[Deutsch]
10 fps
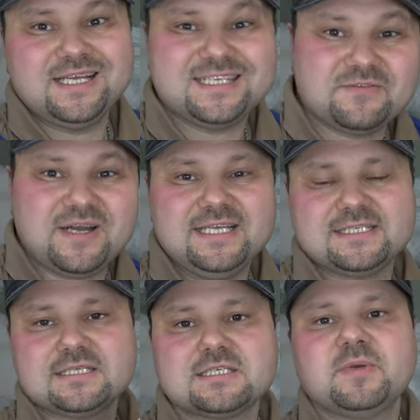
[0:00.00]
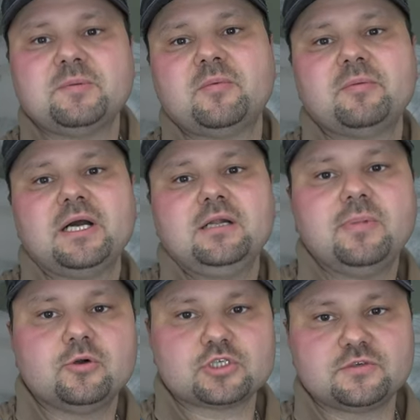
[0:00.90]
Ich weiß, das ist manchmal beim
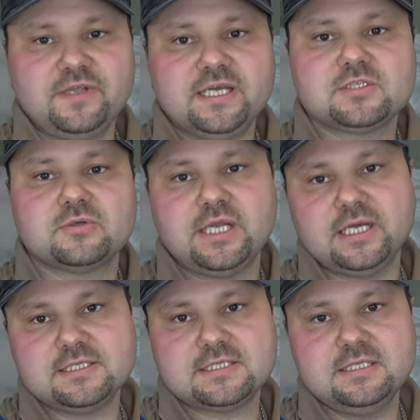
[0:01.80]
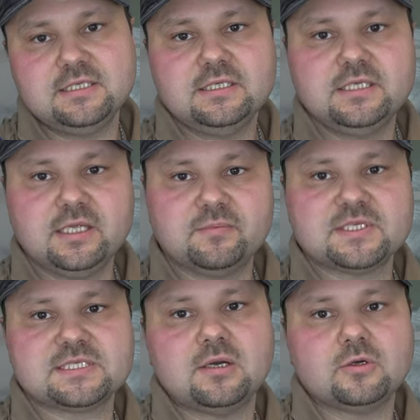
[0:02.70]
Altbau schwer zu realisieren. Hier
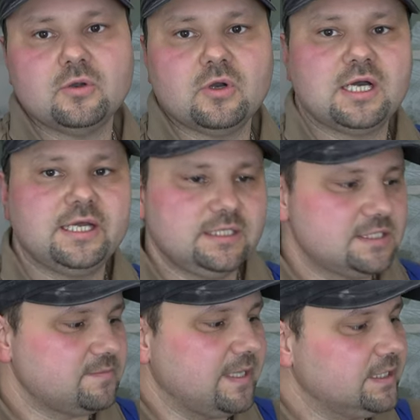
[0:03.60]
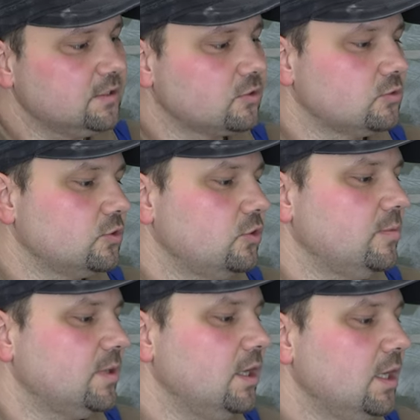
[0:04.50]
gibt es auch noch einen zweiten
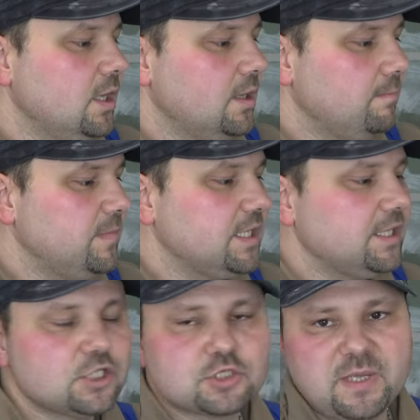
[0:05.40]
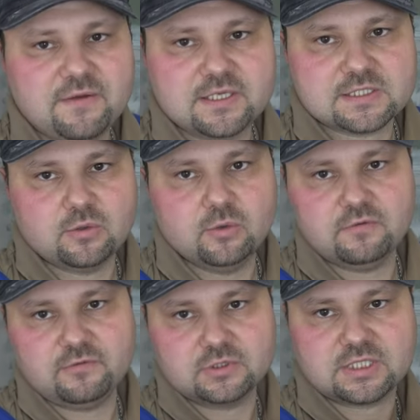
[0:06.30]
Grundkörper mit einer
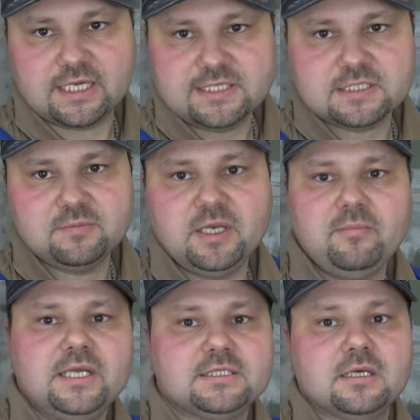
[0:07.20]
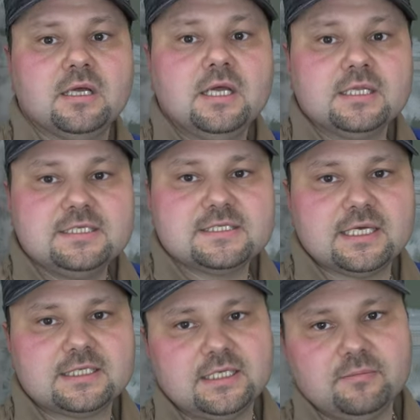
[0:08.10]
Sperrwasserhöhe von 30 mm.
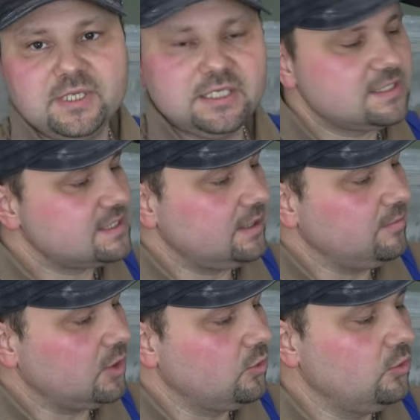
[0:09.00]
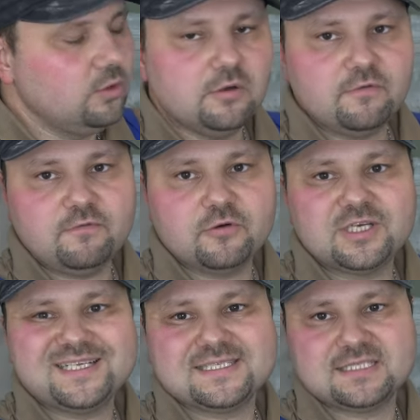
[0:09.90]
Diese hat eine Mindesteinbauhöhe
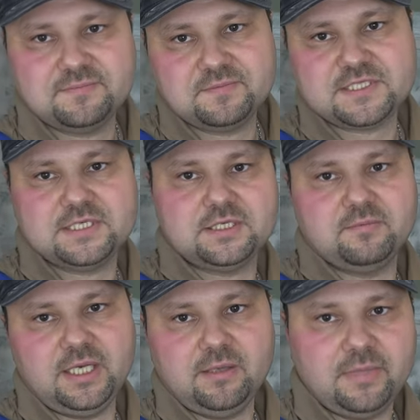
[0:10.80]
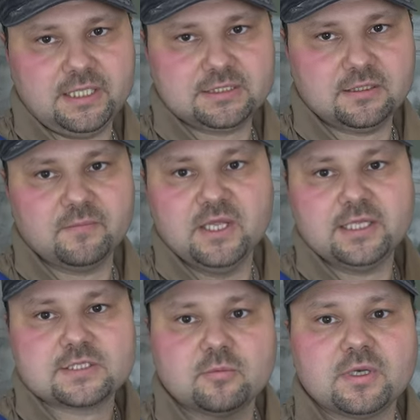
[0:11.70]
von 70 mm.
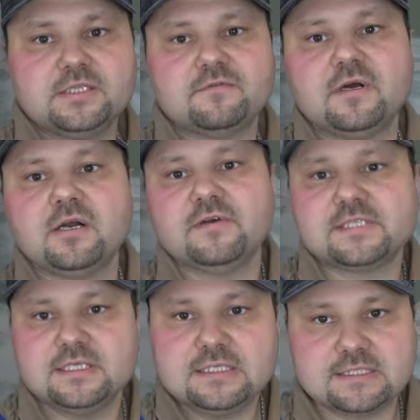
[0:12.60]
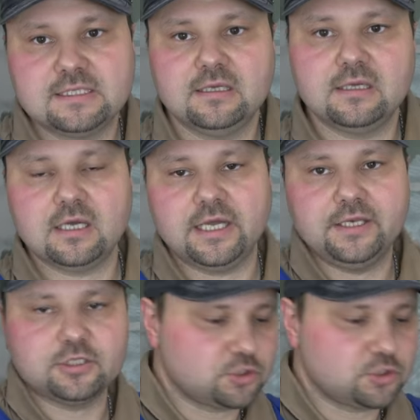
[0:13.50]
Jetzt kommt gleich die Frage, was ist eine